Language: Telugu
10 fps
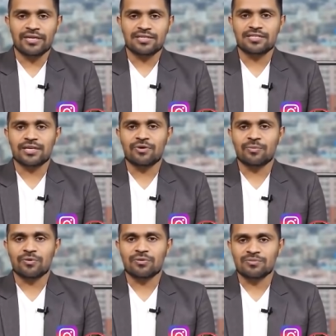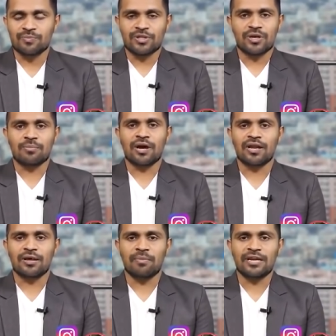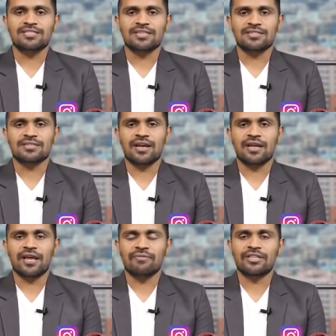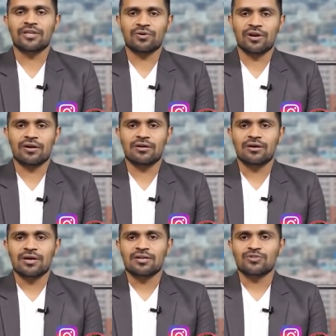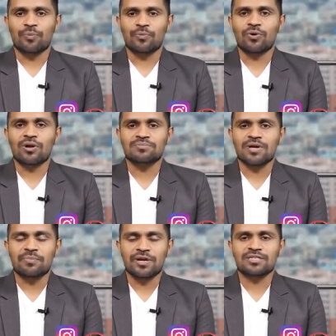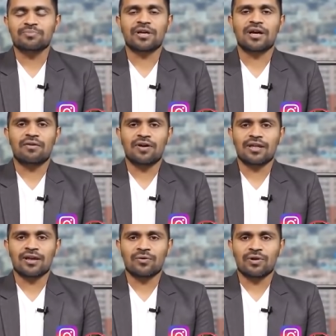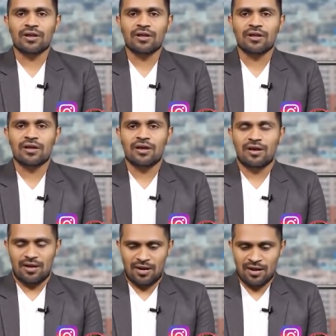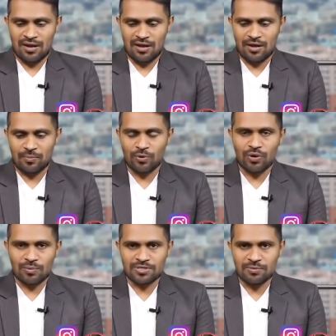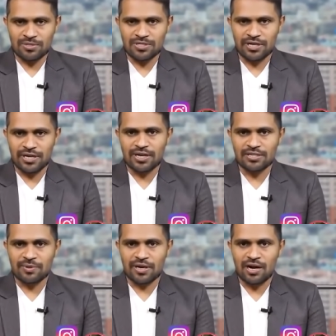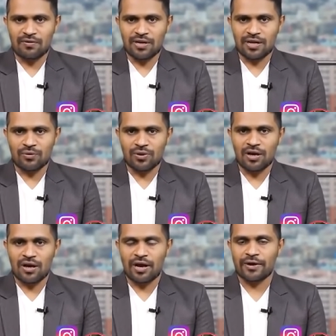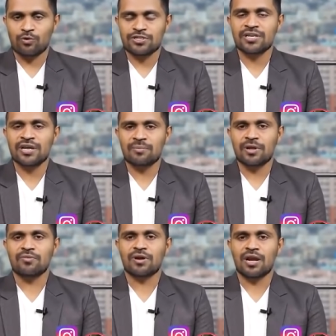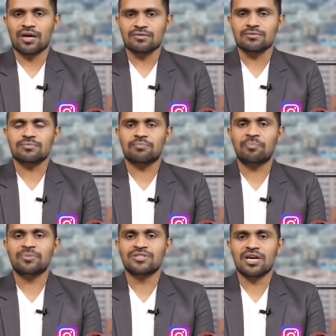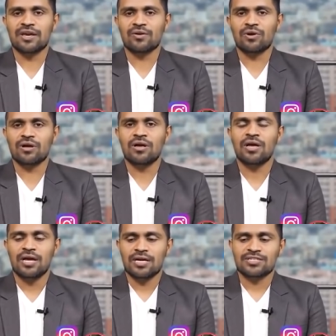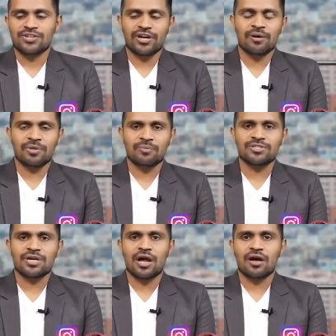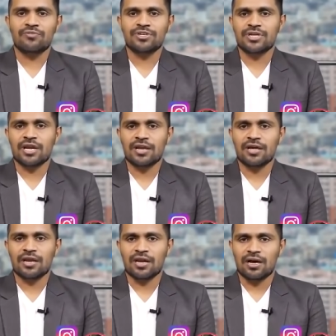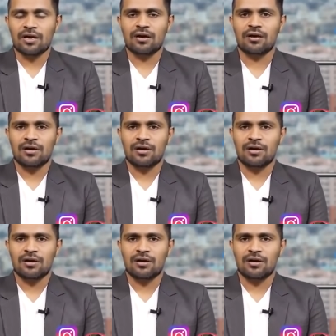నేను చేసేటువంటి ప్రోగ్రామ్స్ మిథునం కానీ మనీ సిరీస్ కానీ ఏవైతే ఉంటాయో సో ప్రోగ్రామ్స్ అప్డేట్స్ మీకు కావాలి అనుకుంటే అండ్ ప్రోగ్రామ్ సంబంధించి డీటెయిల్స్ మీకు కావాలి అనుకున్నా అండ్ క్వశ్చనర్ మీరు ఏమన్నా నాకు పంపించాలి అనుకున్నా స్క్రీన్ మీద మిస్టర్ నాగ్ అఫీషియల్ అని నా